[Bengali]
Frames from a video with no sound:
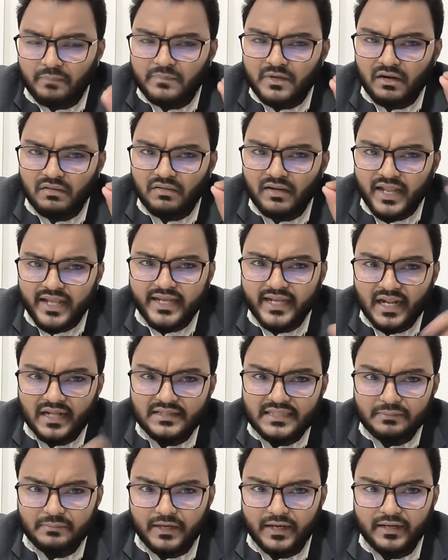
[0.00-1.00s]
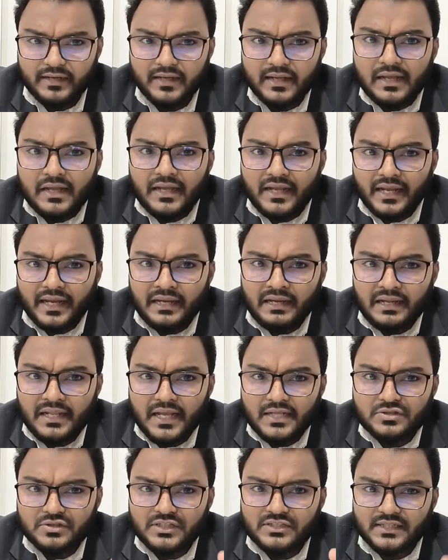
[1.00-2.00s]
আপনারা লেখে রাখতে পারেন
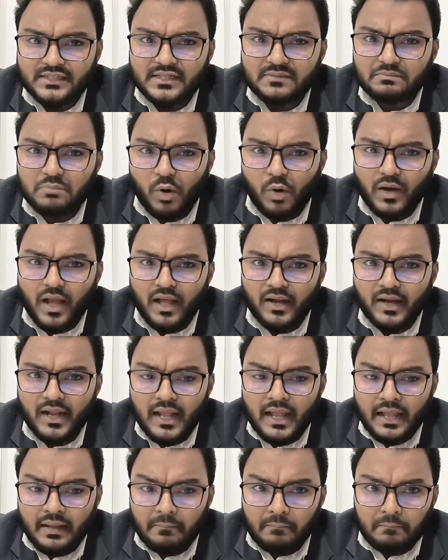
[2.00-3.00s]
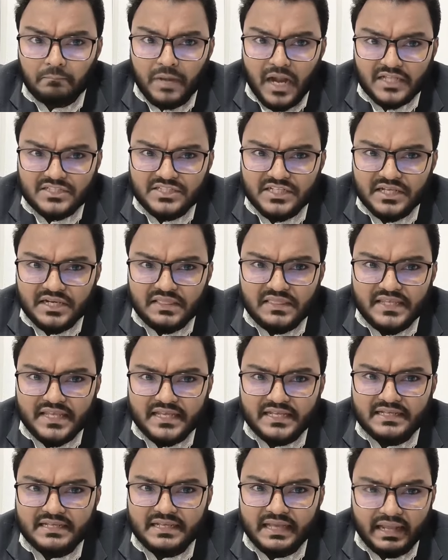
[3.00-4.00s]
ইন্ডিয়া যদি তাদের বর্ডার প্রাচীর
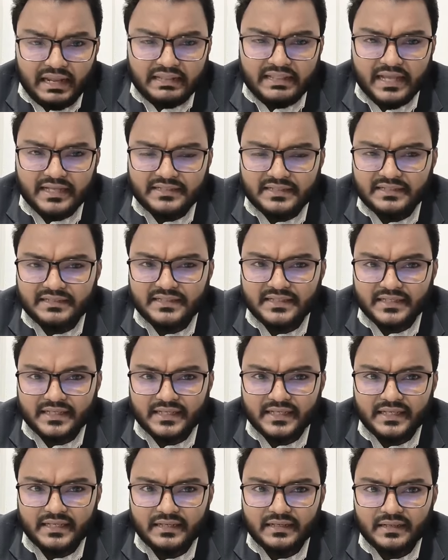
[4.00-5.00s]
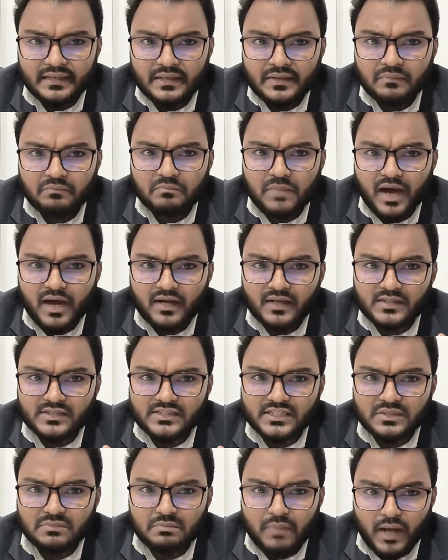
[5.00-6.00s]
দিয়ে ঘিরে দেয় তিন দিকে
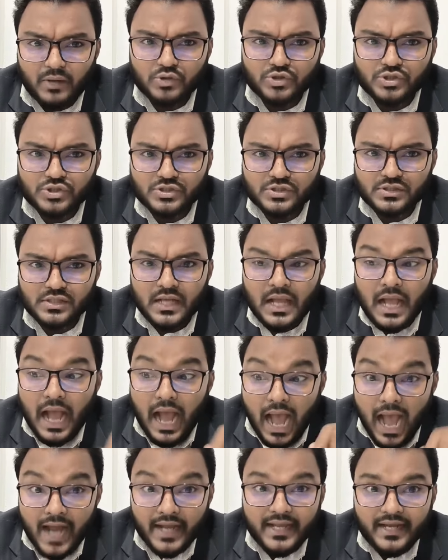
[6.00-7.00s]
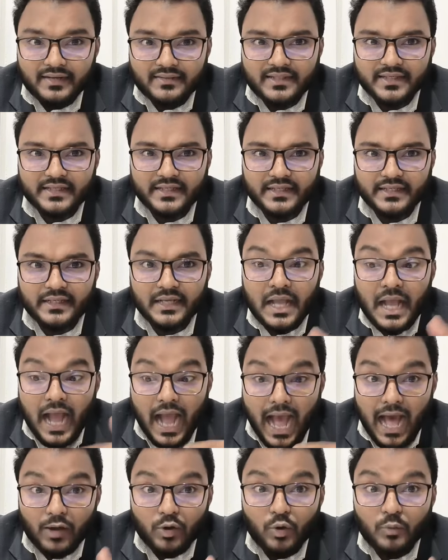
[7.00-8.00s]
বাংলাদেশের মানুষ আগের থেকে
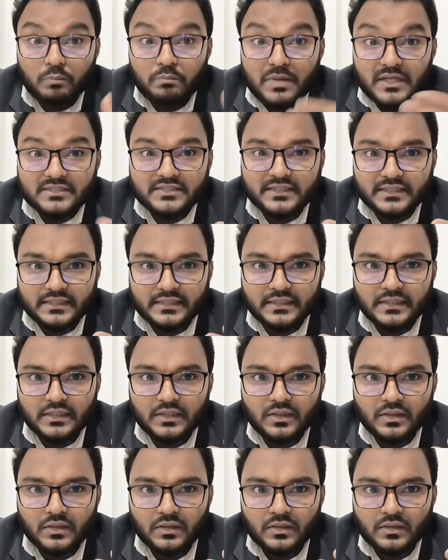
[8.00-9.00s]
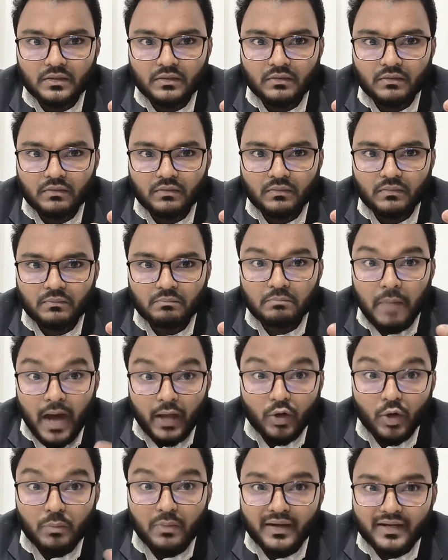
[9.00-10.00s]
আরও বেশি
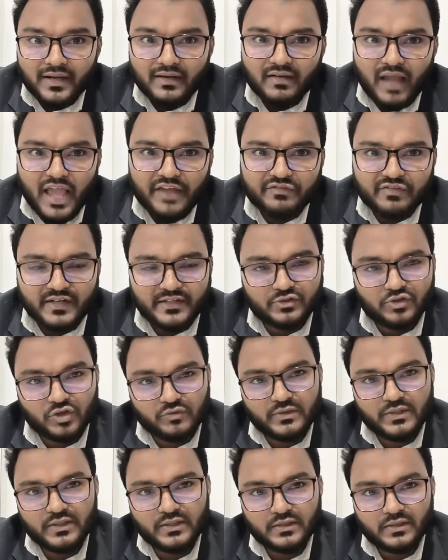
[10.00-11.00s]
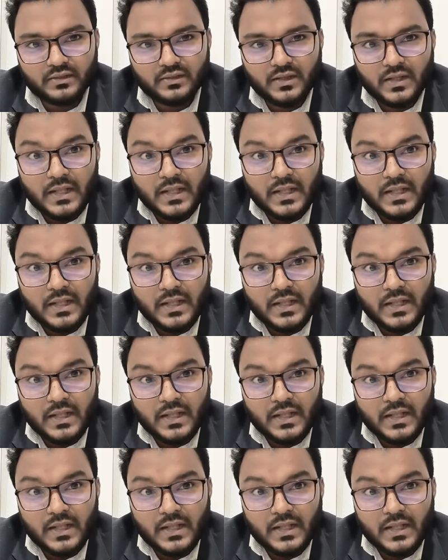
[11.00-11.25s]
ভালো মানের লাইফ লিড করবে